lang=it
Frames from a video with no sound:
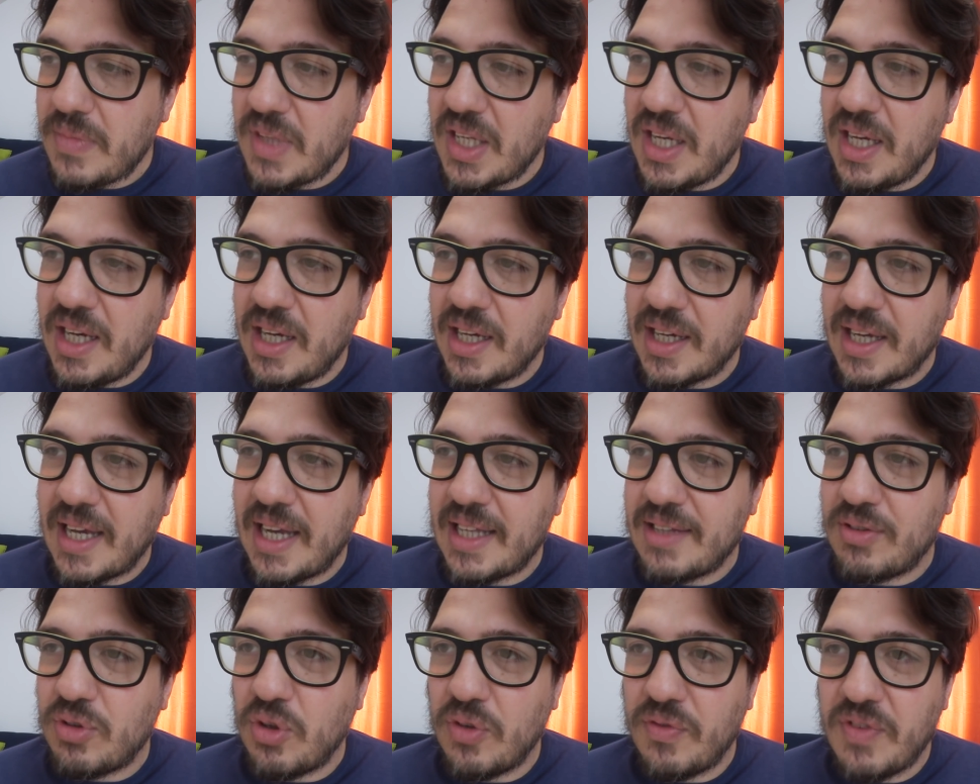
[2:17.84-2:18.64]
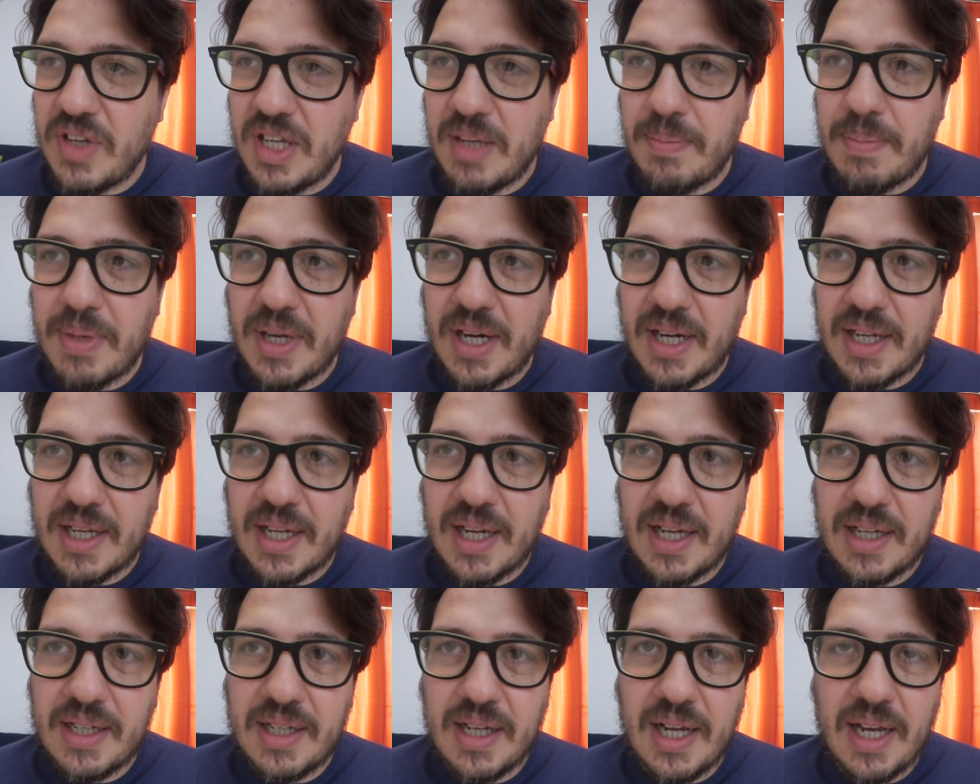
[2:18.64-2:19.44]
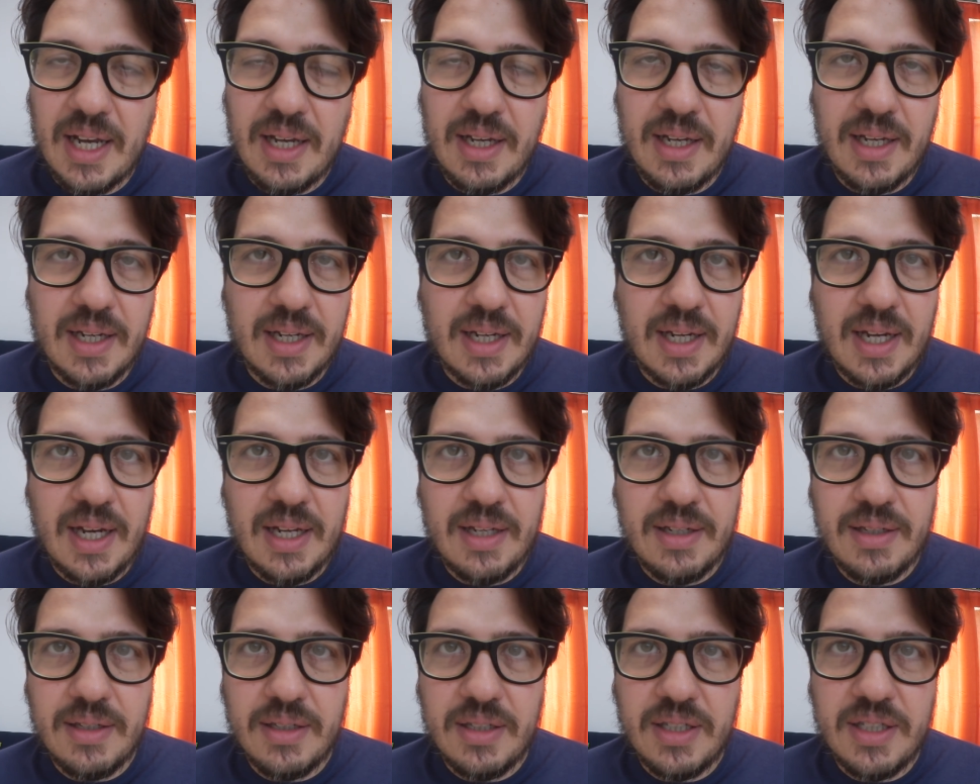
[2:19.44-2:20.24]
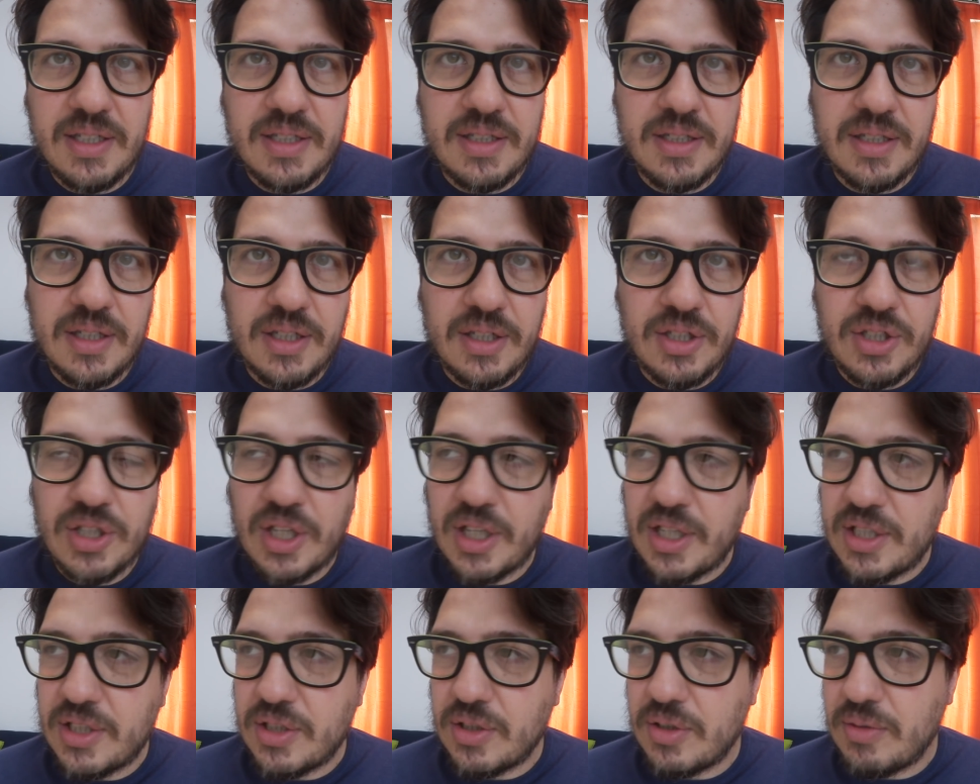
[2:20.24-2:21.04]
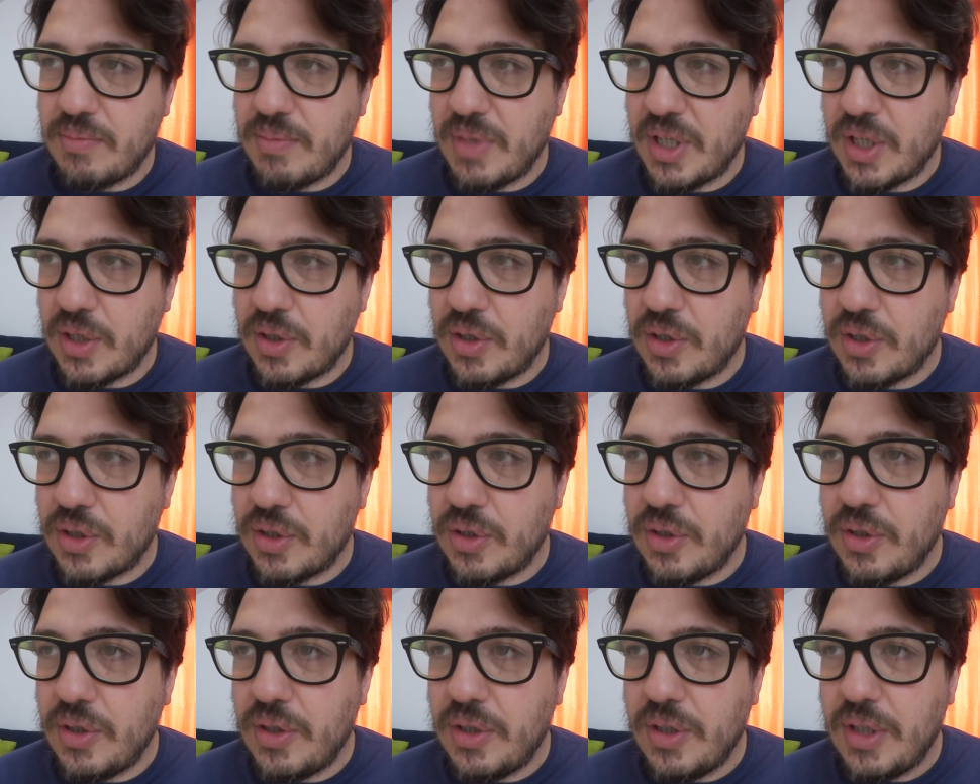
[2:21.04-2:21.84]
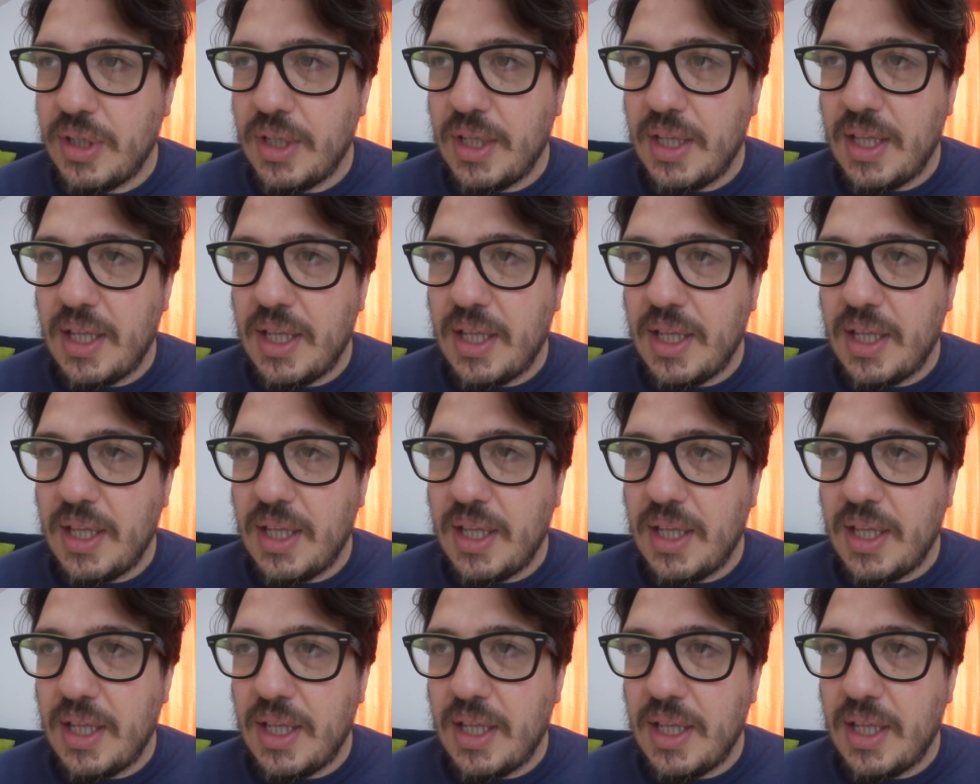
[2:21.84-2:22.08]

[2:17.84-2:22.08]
eh, Gatto Vipera e, canga- e adesso non mi ricordo,